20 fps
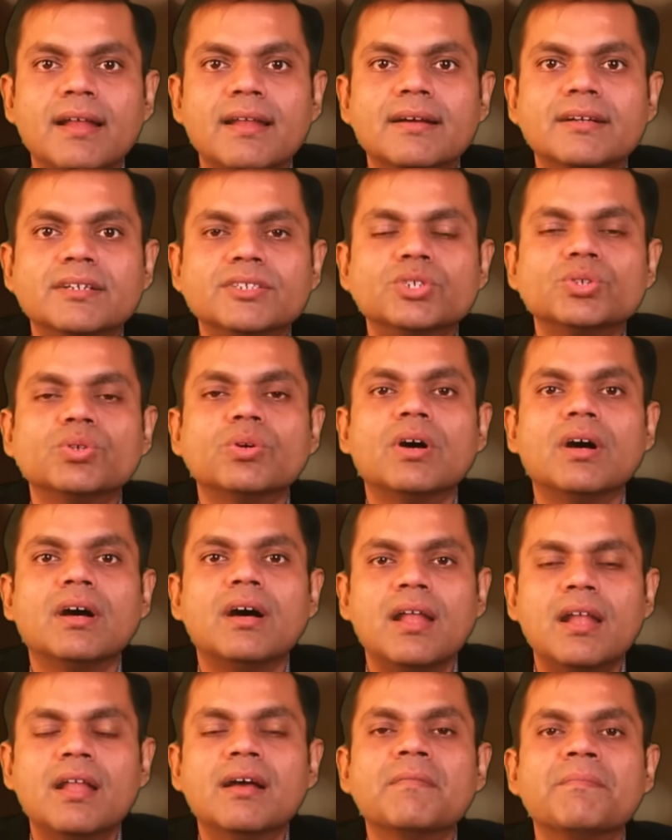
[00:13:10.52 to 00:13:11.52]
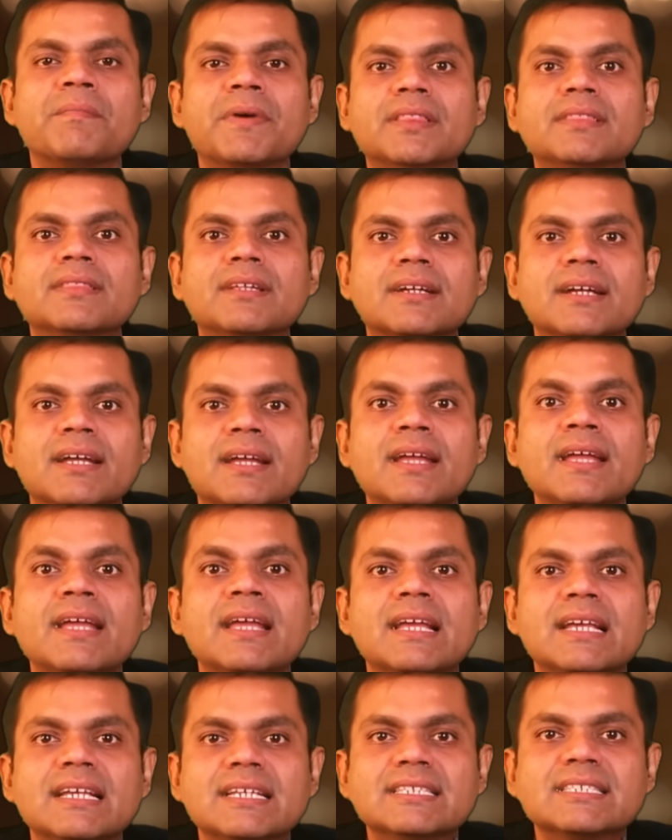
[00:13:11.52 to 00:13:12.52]
अलग जो अलग मंत्र हैं
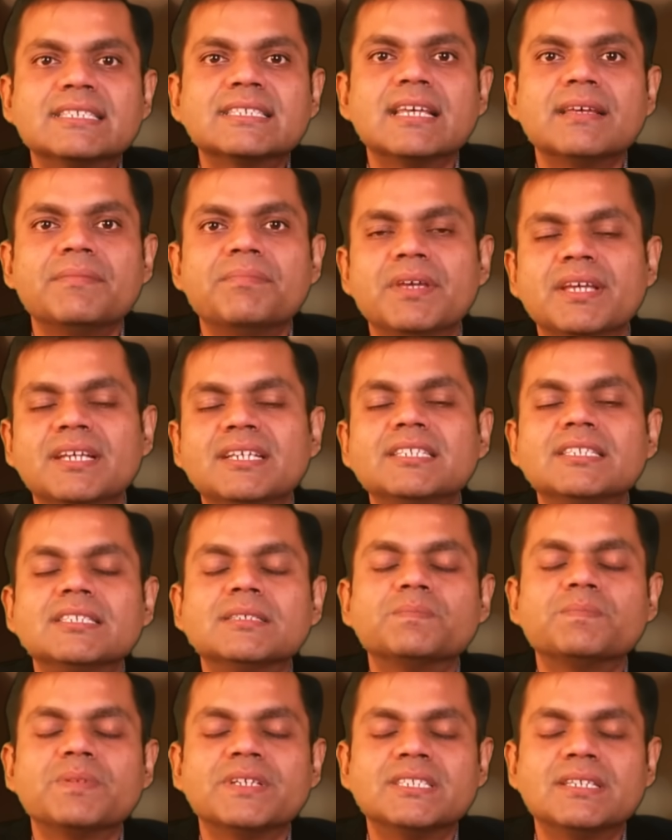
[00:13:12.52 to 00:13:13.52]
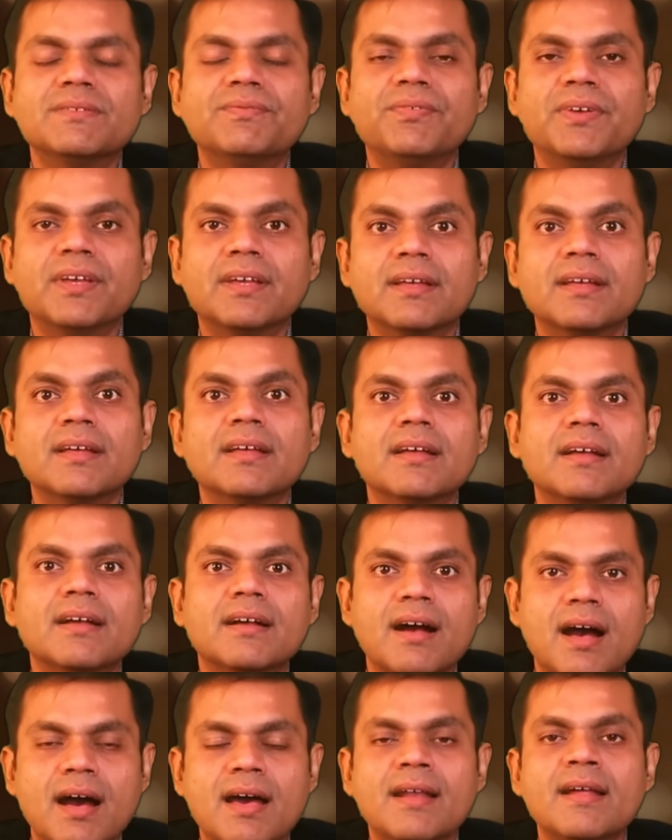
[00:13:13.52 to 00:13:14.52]
इसके भी स्पेसिफिक
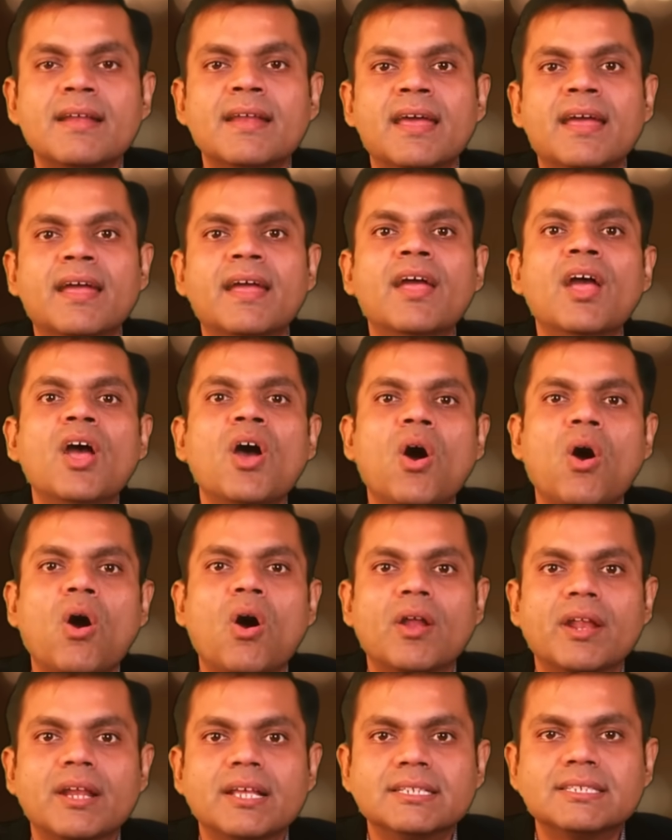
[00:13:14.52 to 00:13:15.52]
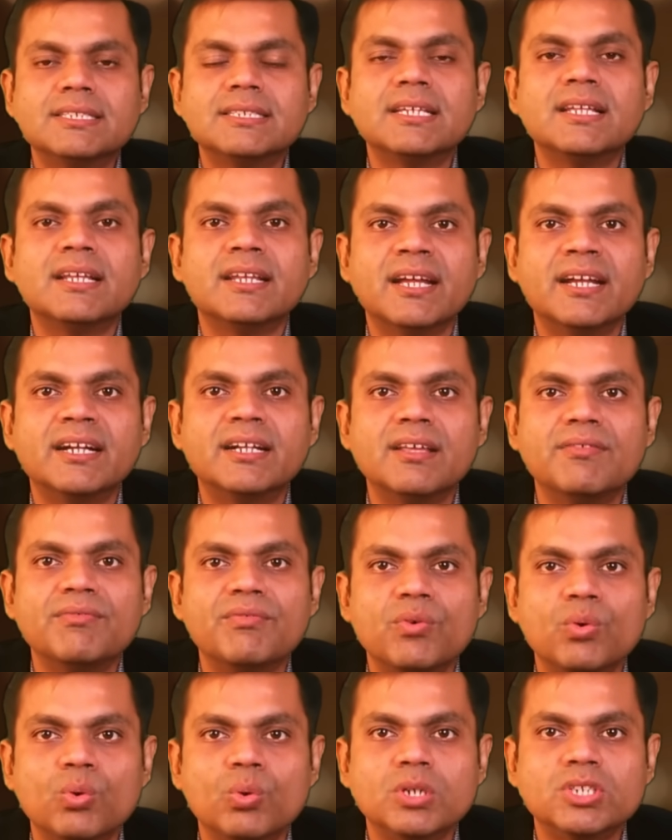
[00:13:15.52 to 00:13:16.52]
कारण है और इससे
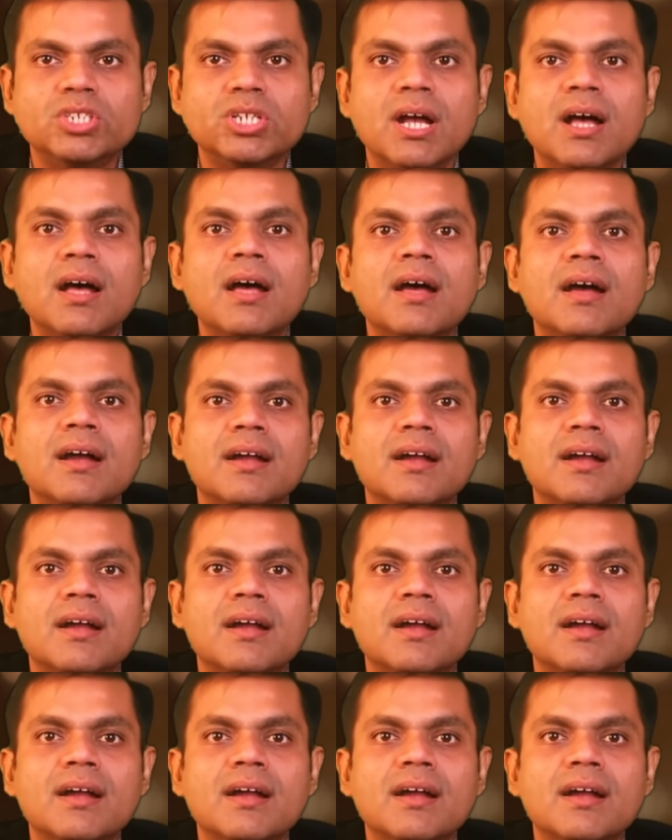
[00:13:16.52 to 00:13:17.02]
नेगेटिव ऊर्जा